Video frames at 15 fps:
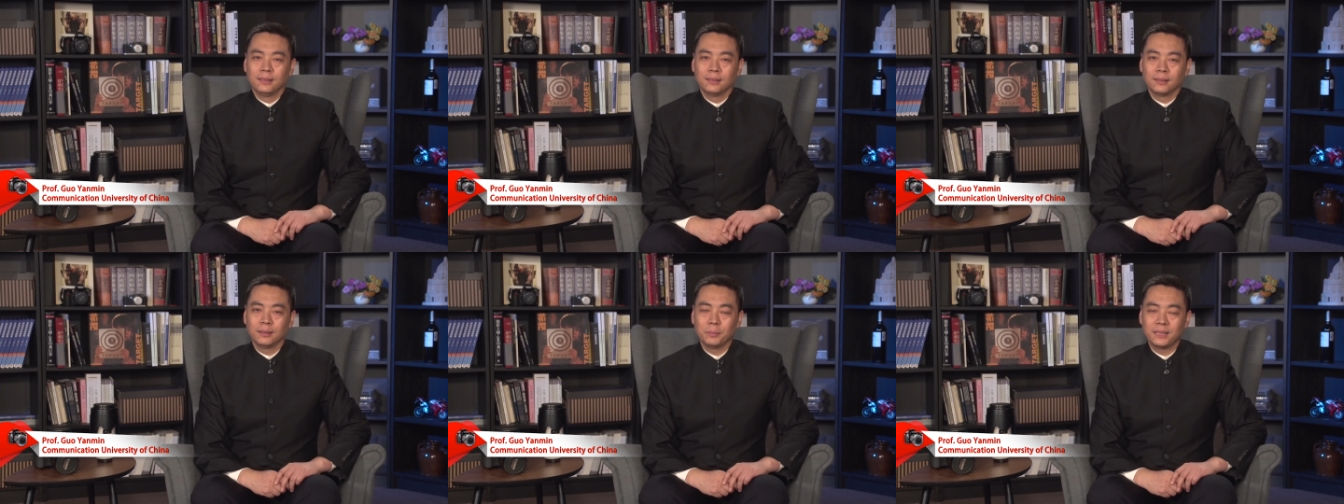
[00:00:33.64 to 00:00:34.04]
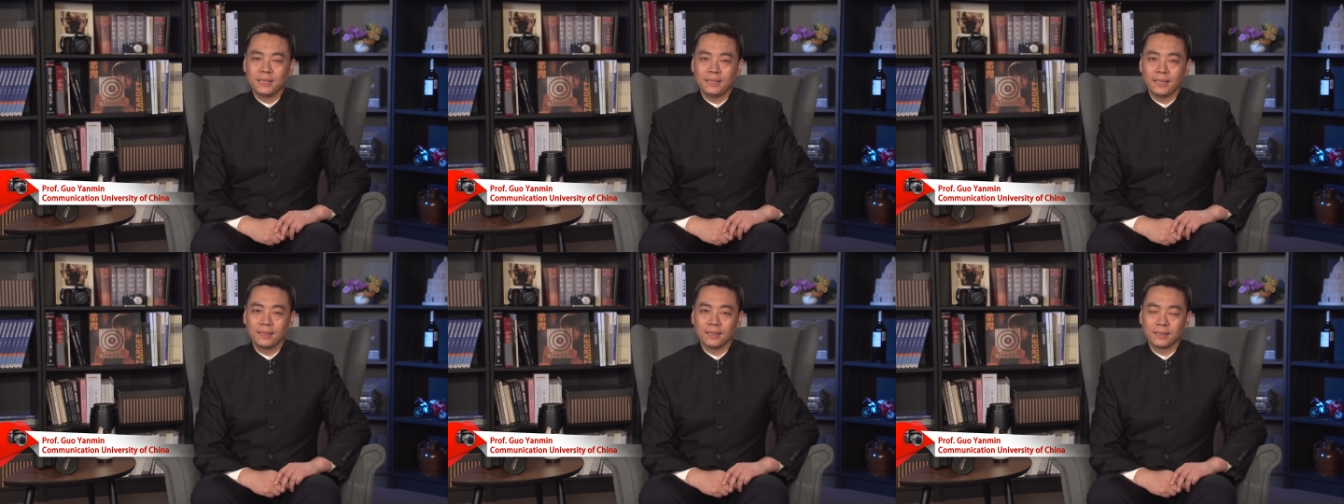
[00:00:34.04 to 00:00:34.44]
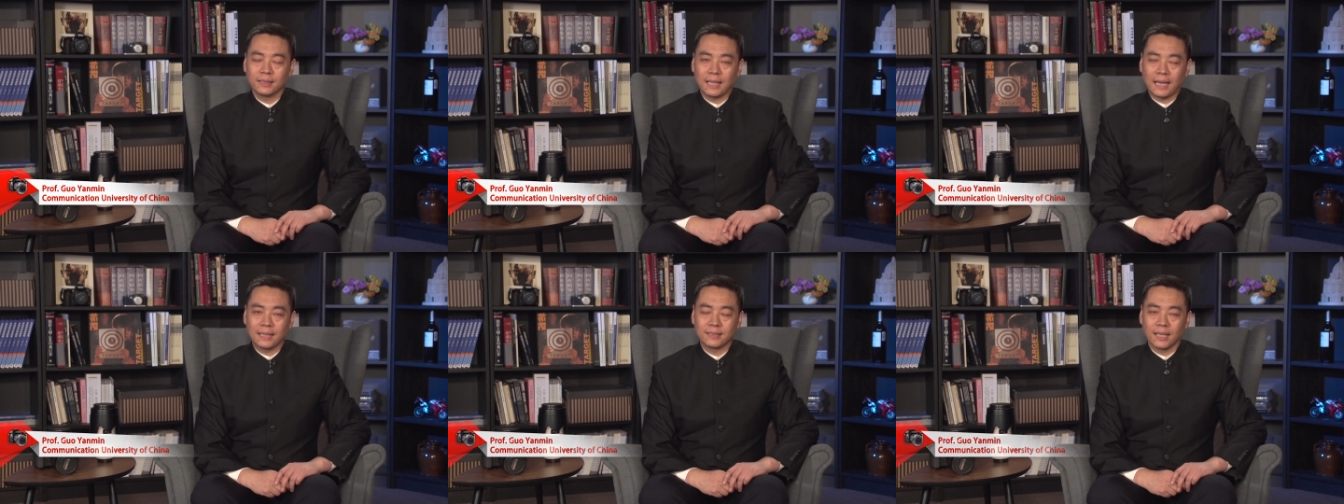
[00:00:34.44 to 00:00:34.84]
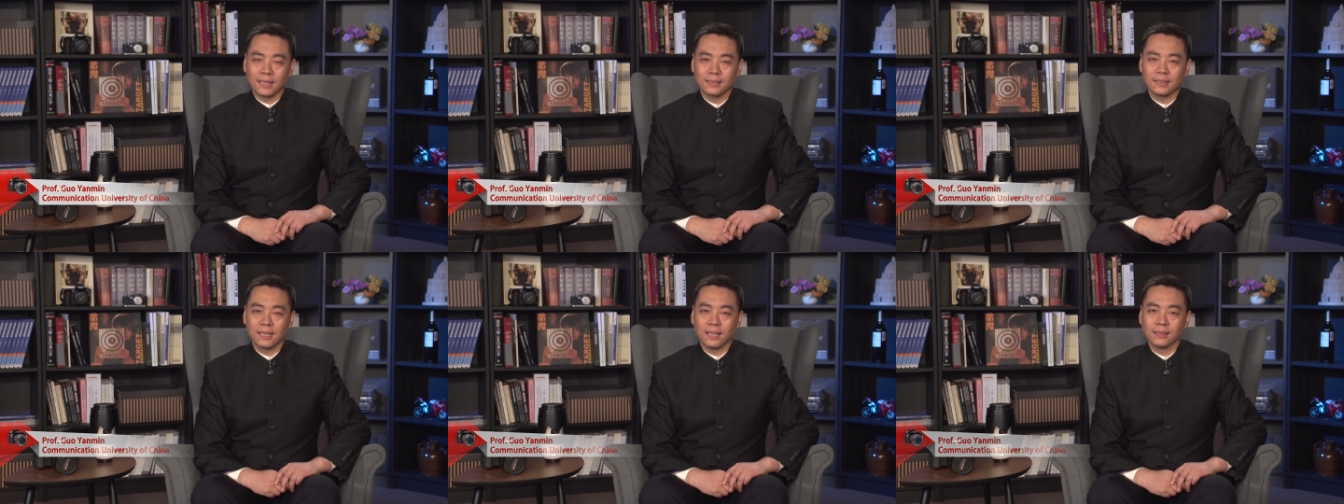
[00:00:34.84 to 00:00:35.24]
那么今天呢，给大家讲
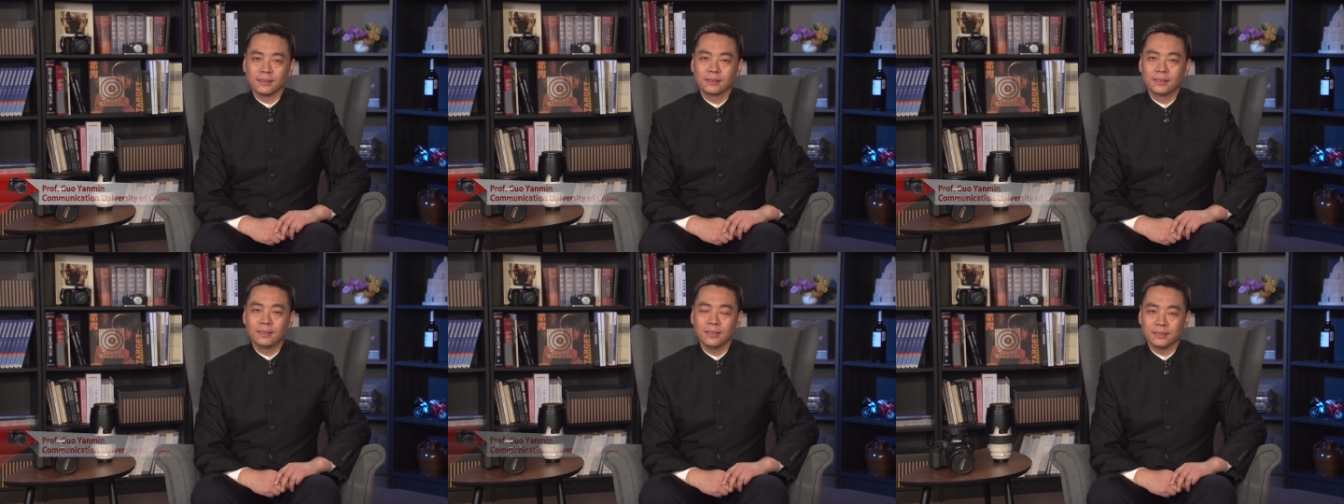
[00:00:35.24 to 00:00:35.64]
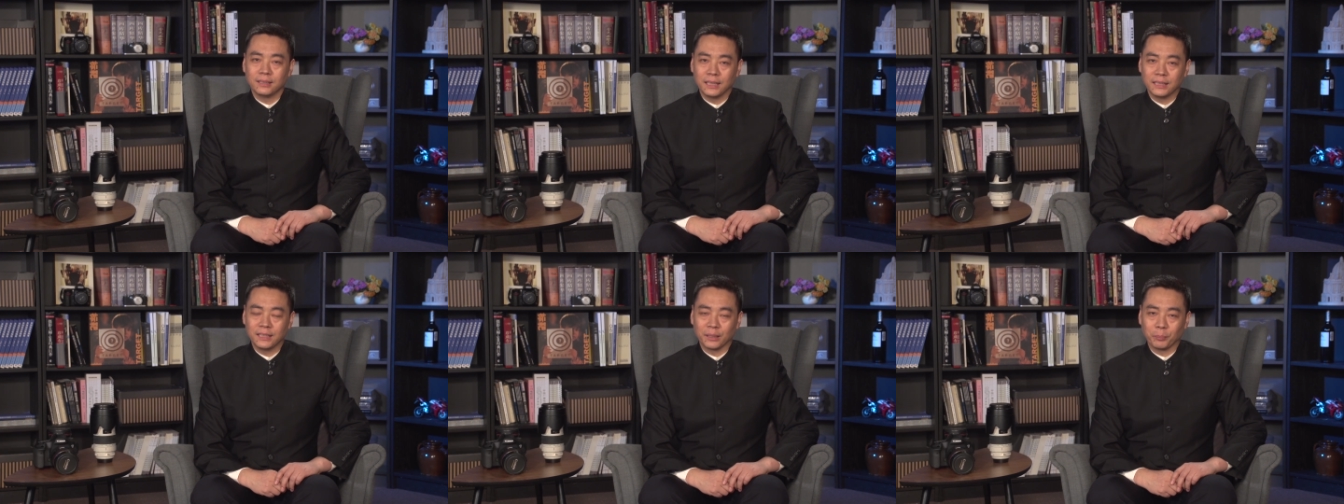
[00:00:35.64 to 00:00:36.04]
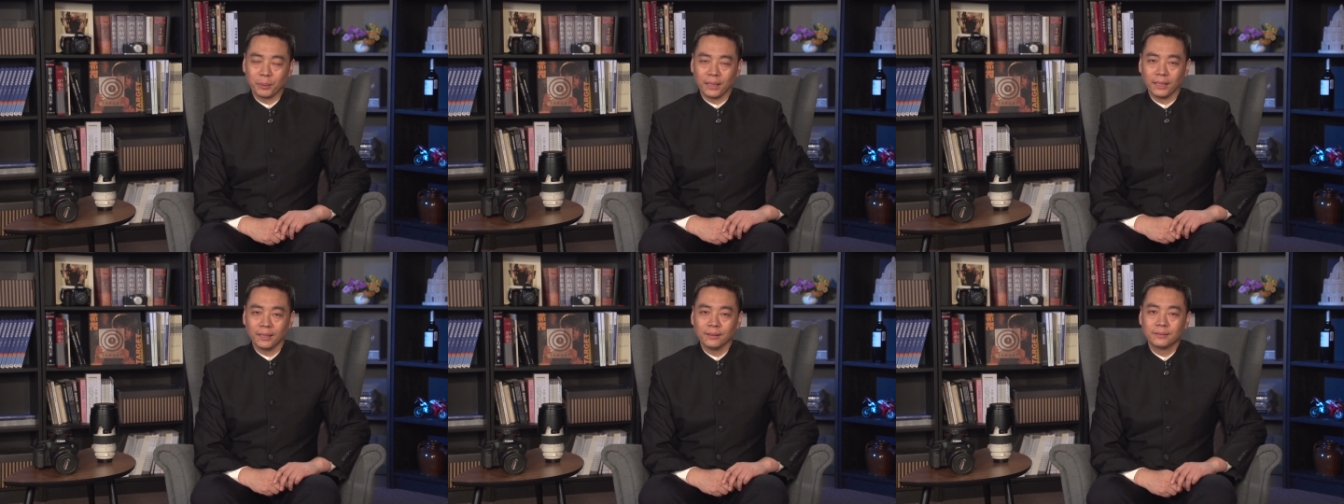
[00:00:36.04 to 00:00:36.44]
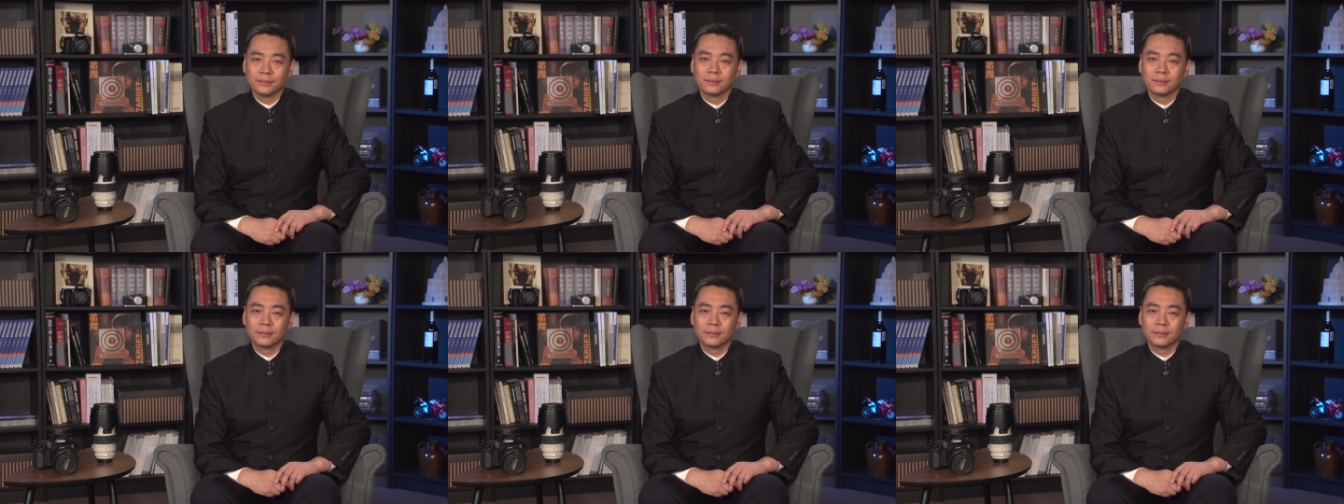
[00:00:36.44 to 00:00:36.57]
一讲特写景别。